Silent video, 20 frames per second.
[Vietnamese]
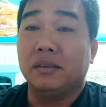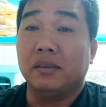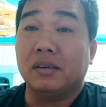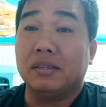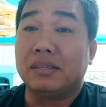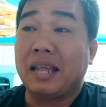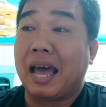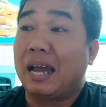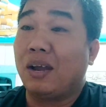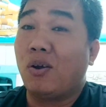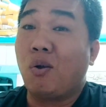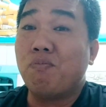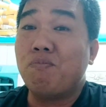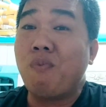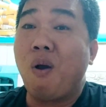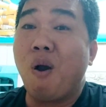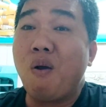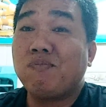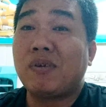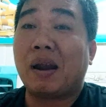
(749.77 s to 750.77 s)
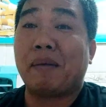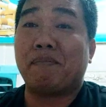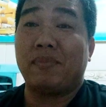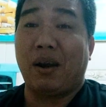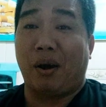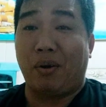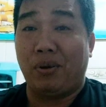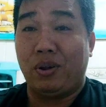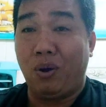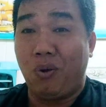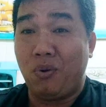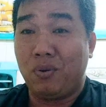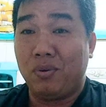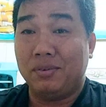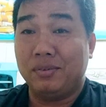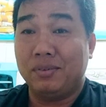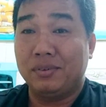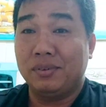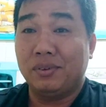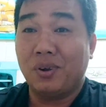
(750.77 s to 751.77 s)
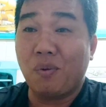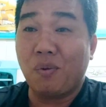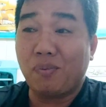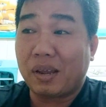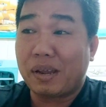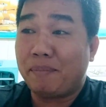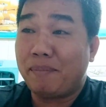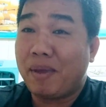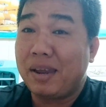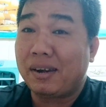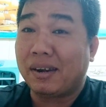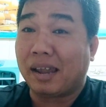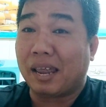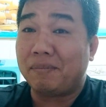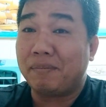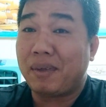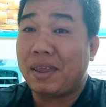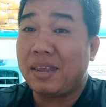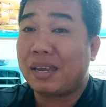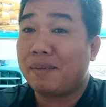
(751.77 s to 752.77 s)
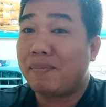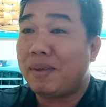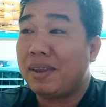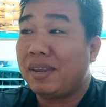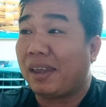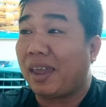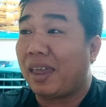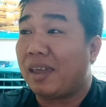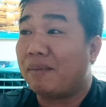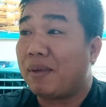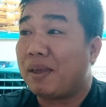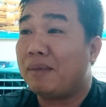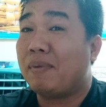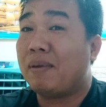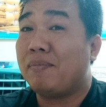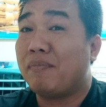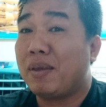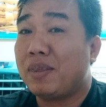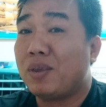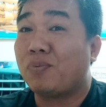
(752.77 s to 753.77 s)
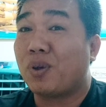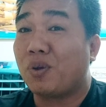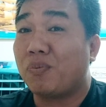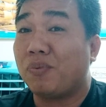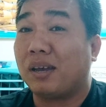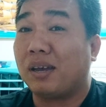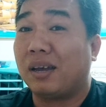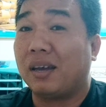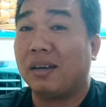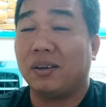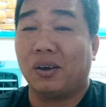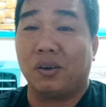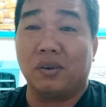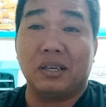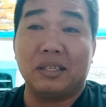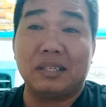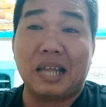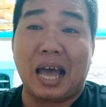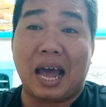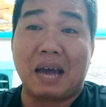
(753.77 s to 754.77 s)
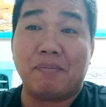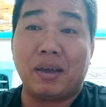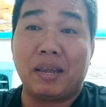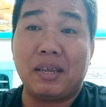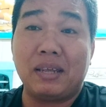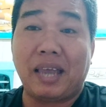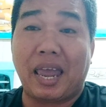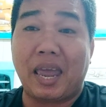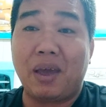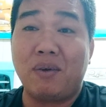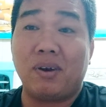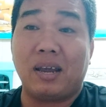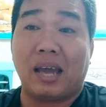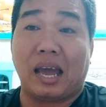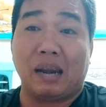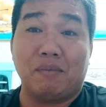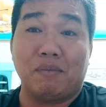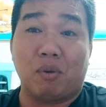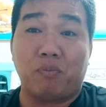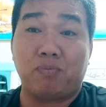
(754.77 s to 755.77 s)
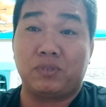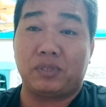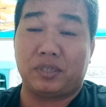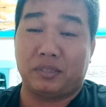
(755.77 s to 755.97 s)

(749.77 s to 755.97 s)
người ta rút bốn năm loại thuốc rút cái miếng này miếng cái miếng kia miếng miếng miếng chút chút vậy rồi người ta mới kéo ra thành một